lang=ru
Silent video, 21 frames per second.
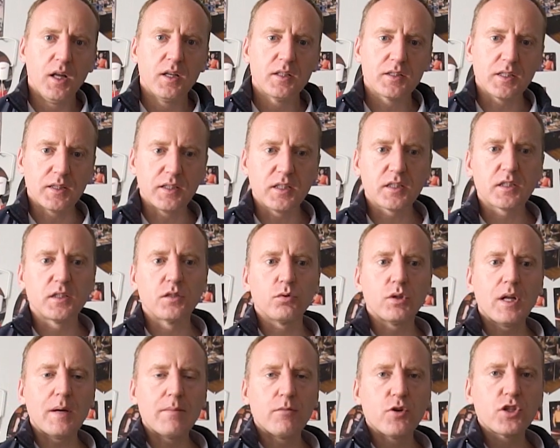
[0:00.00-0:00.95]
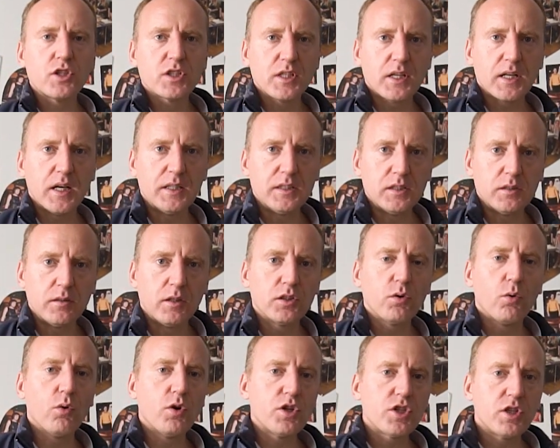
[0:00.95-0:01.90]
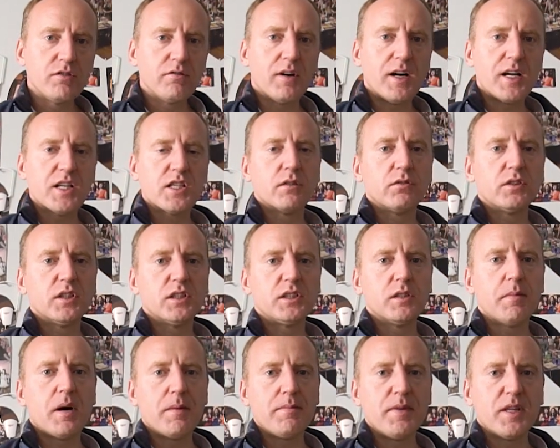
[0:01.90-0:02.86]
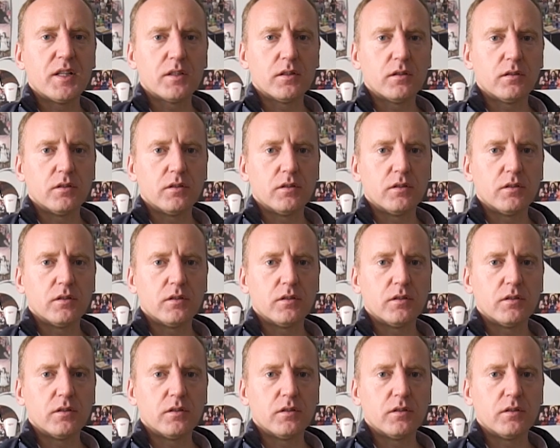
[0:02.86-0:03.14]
Соответственно, туда можно заходить. Это очень важно, вот эти моменты.